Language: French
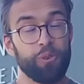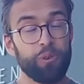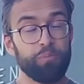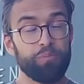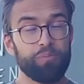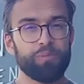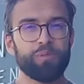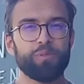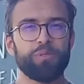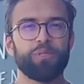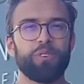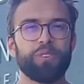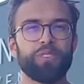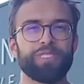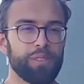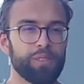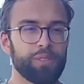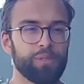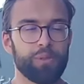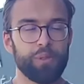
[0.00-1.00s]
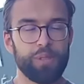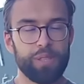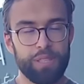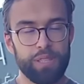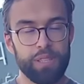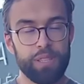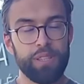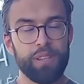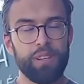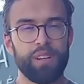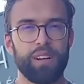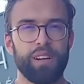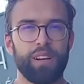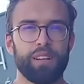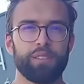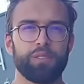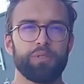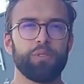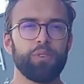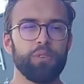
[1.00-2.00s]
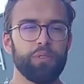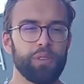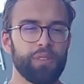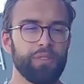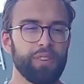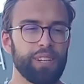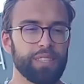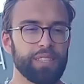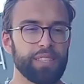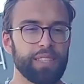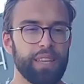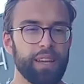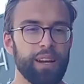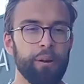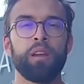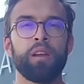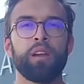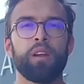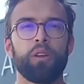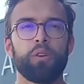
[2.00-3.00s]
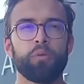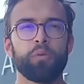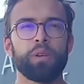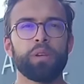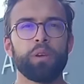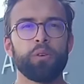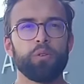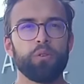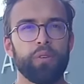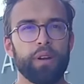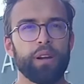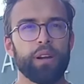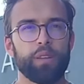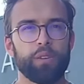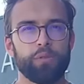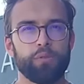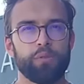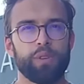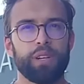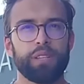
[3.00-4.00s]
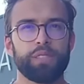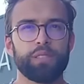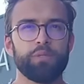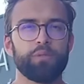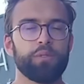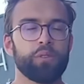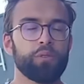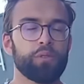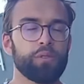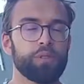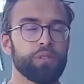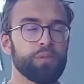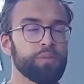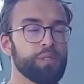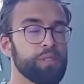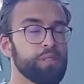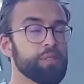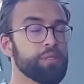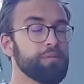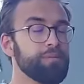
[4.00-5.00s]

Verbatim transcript: campus de Nantes, ils ont aussi un restaurant universitaire. Lui est ouvert du lundi au vendredi midi.